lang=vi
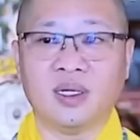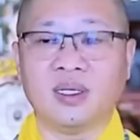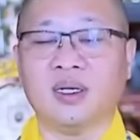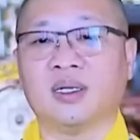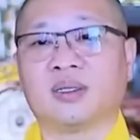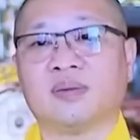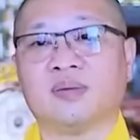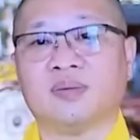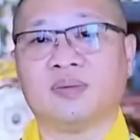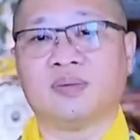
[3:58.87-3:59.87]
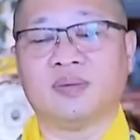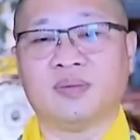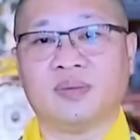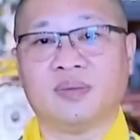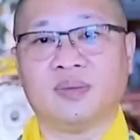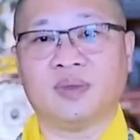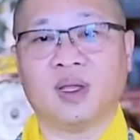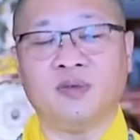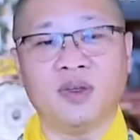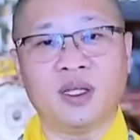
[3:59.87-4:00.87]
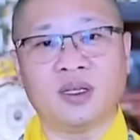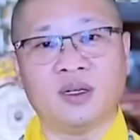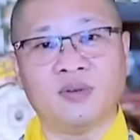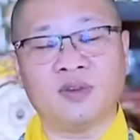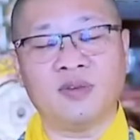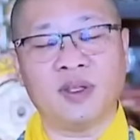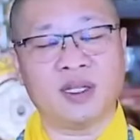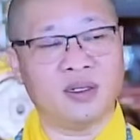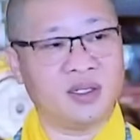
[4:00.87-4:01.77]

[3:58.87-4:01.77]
chứng được tới phi tượng, phi phi